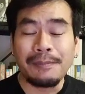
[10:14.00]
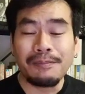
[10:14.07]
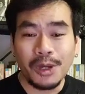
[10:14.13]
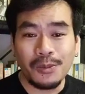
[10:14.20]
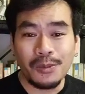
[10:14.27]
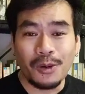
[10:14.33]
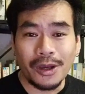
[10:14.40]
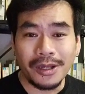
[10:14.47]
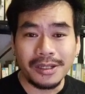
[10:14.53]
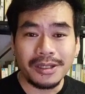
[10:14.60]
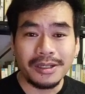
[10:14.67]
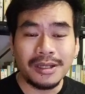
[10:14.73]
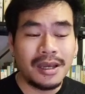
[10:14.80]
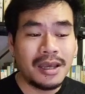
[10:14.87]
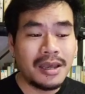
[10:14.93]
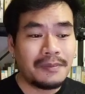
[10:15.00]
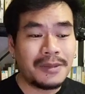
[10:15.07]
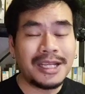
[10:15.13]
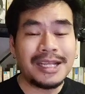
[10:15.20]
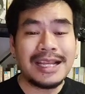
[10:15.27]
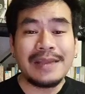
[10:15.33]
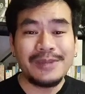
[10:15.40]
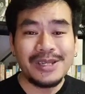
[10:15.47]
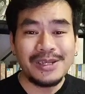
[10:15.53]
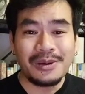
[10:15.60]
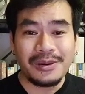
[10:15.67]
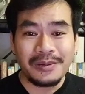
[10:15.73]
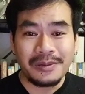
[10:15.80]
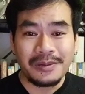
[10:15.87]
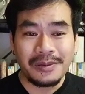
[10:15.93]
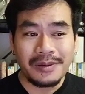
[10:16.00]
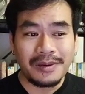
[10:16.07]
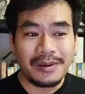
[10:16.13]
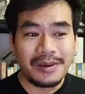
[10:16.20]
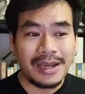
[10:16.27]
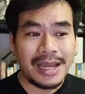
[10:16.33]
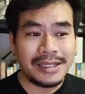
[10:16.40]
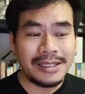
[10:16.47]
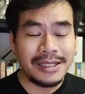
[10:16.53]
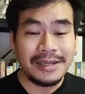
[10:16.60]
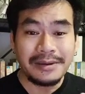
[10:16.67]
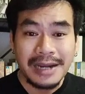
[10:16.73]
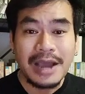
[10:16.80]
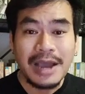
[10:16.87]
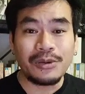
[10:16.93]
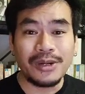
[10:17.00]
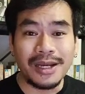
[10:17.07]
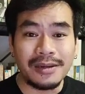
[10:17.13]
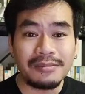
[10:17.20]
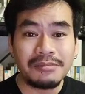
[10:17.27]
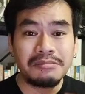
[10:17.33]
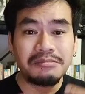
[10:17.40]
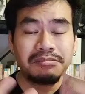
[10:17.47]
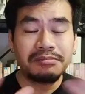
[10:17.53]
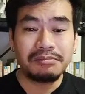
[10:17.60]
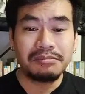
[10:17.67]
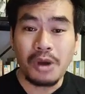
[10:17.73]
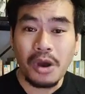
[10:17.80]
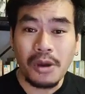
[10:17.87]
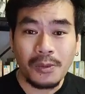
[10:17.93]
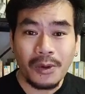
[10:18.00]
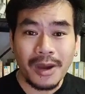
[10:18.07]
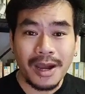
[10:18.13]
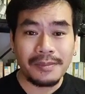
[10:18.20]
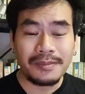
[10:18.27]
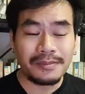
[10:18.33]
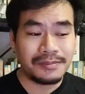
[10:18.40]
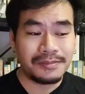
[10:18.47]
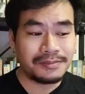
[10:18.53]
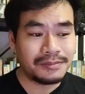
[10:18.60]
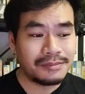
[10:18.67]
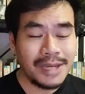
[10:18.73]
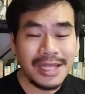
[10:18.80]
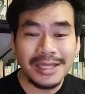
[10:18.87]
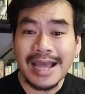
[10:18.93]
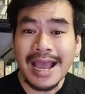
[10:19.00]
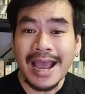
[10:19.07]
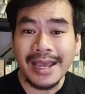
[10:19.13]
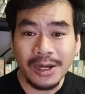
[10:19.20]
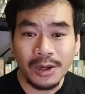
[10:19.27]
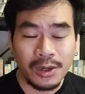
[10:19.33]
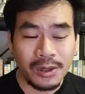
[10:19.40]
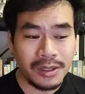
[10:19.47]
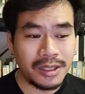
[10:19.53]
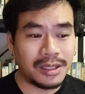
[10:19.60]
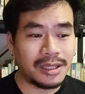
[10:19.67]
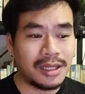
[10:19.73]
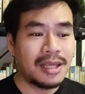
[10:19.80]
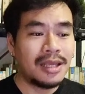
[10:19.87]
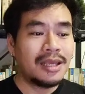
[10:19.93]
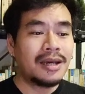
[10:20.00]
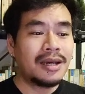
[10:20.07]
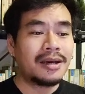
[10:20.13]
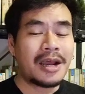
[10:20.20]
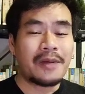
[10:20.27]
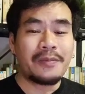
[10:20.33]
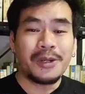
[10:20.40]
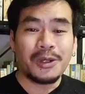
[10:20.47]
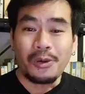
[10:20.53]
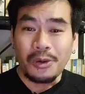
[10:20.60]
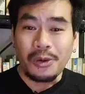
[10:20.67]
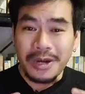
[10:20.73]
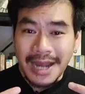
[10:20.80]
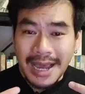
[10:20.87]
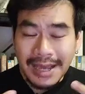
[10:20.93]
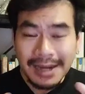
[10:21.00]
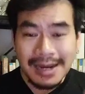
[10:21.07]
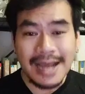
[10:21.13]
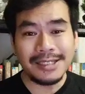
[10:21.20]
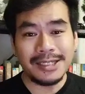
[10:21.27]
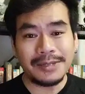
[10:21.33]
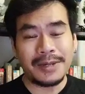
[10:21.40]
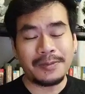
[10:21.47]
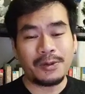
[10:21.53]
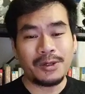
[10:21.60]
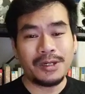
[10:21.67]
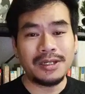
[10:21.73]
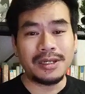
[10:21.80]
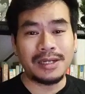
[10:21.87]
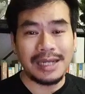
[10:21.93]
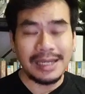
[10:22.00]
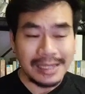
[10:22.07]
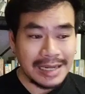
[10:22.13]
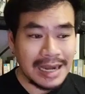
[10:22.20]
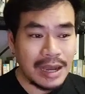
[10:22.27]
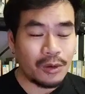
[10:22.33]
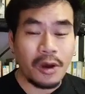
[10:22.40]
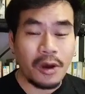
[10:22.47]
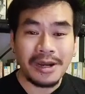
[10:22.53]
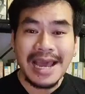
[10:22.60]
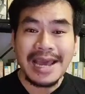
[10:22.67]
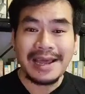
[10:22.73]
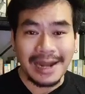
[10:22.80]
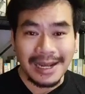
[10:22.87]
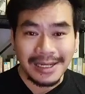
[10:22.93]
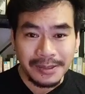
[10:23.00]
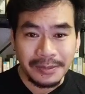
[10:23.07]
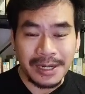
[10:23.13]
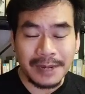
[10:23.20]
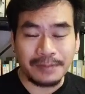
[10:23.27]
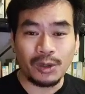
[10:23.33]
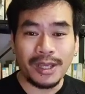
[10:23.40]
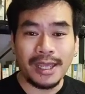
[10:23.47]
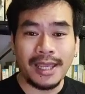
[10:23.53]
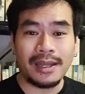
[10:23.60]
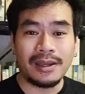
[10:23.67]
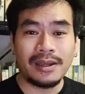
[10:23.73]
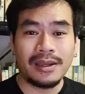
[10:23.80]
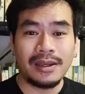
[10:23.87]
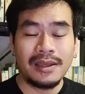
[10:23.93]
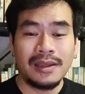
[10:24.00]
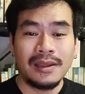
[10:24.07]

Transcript: ทำบ่อยๆ คือมันกลายเป็นการที่เราเนี่ยมอบความเมตตาให้กับคนอื่น เราเป็นคนน่ารักสำหรับคนอื่น และเราก็น่ารักสำหรับตัวเอง